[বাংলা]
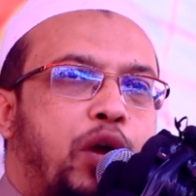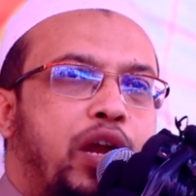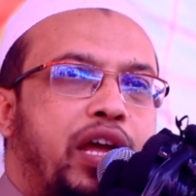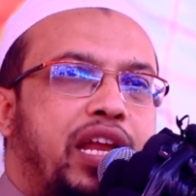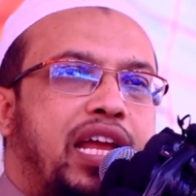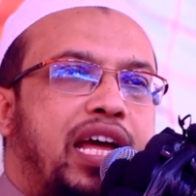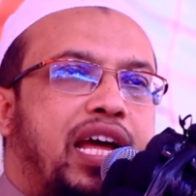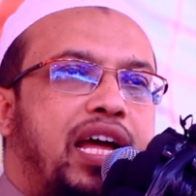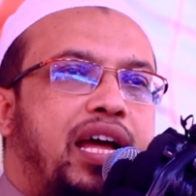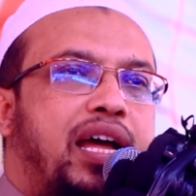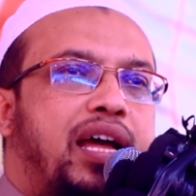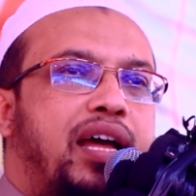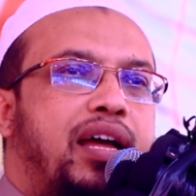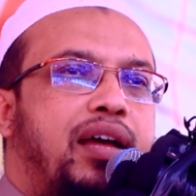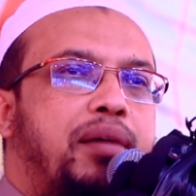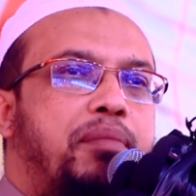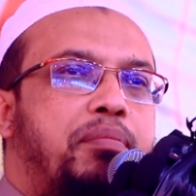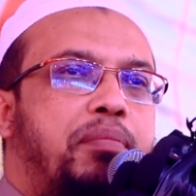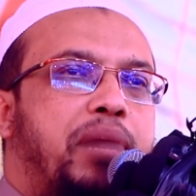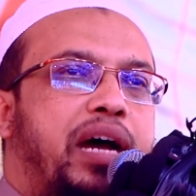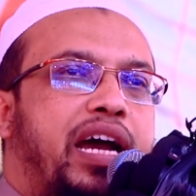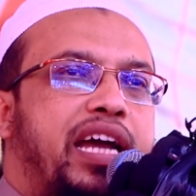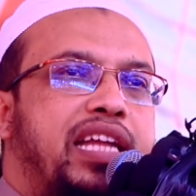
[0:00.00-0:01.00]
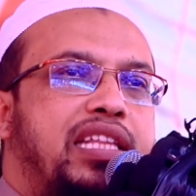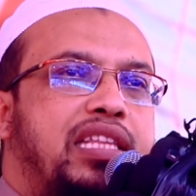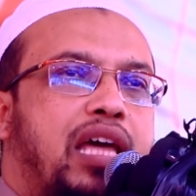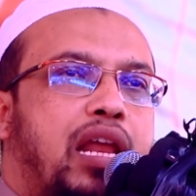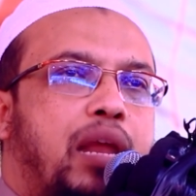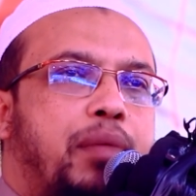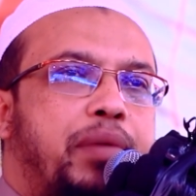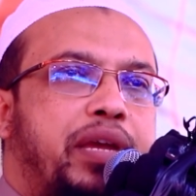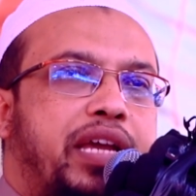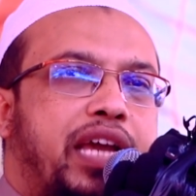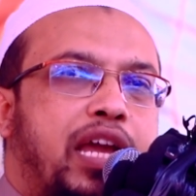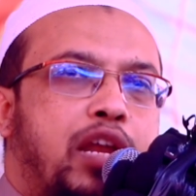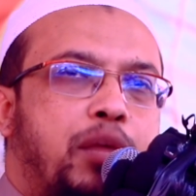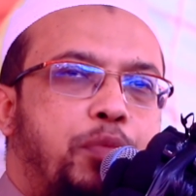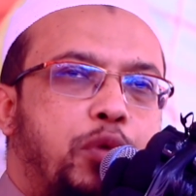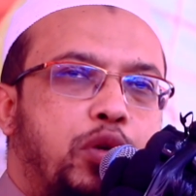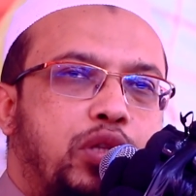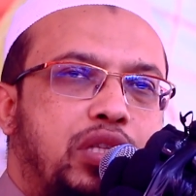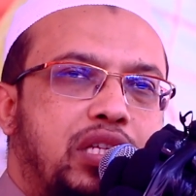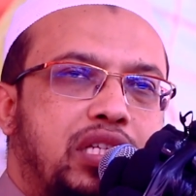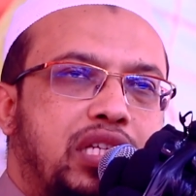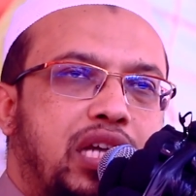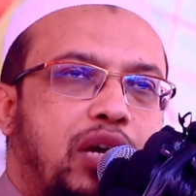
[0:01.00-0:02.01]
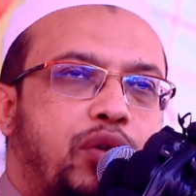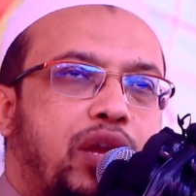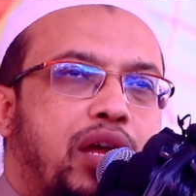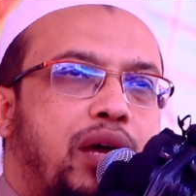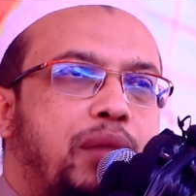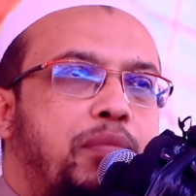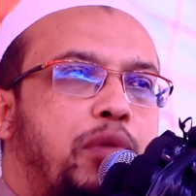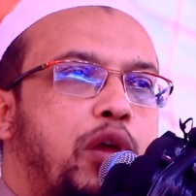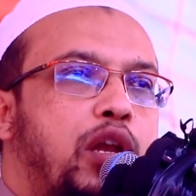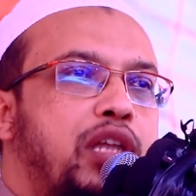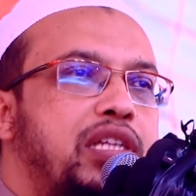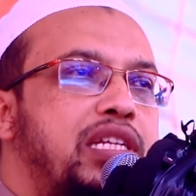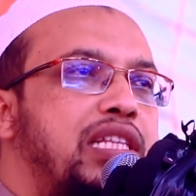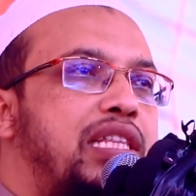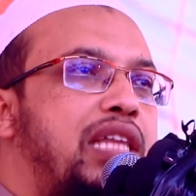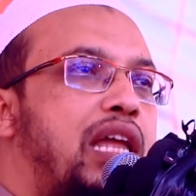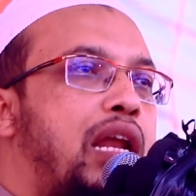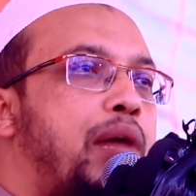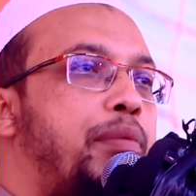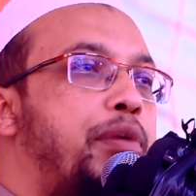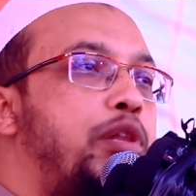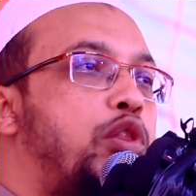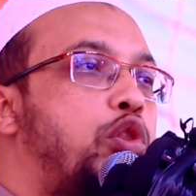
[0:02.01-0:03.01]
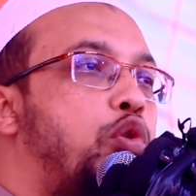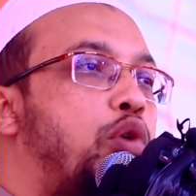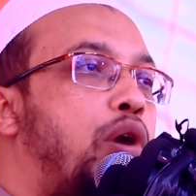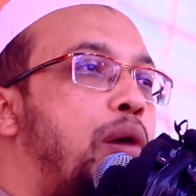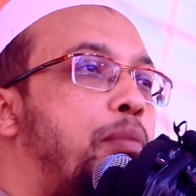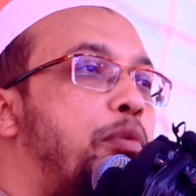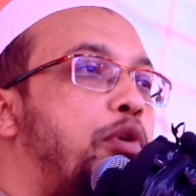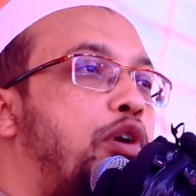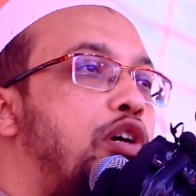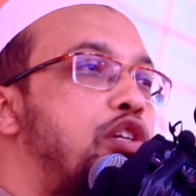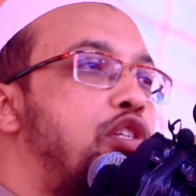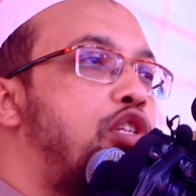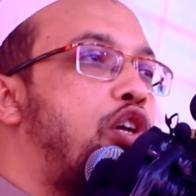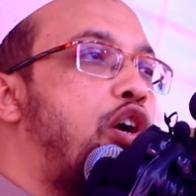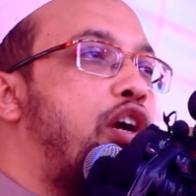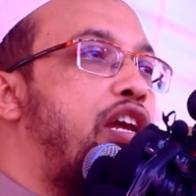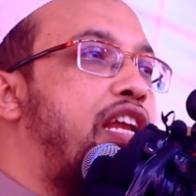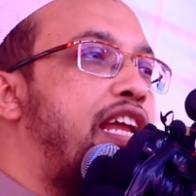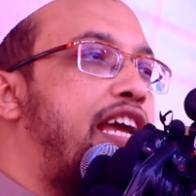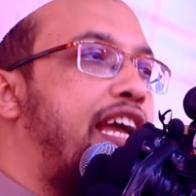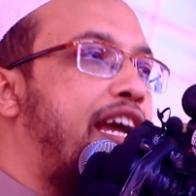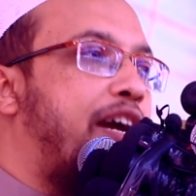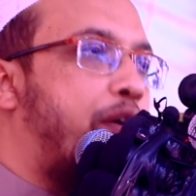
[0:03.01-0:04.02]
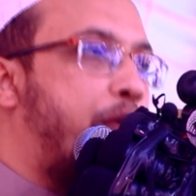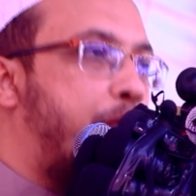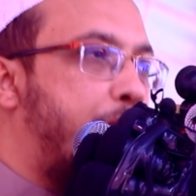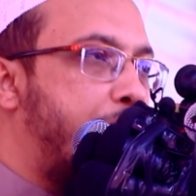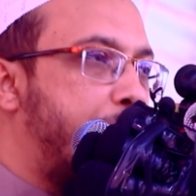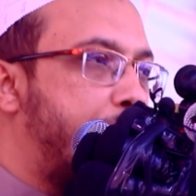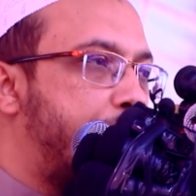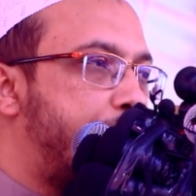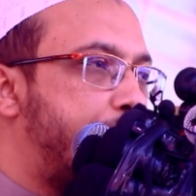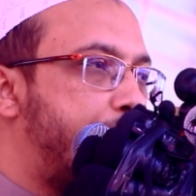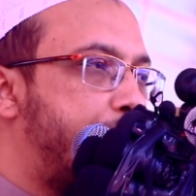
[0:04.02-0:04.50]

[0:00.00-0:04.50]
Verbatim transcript: পড়ে না ভাই তারাবি কেন পড়তে যাও না বলে যে তারাবি দোয়া মুখস্থ হয় নাই এখনো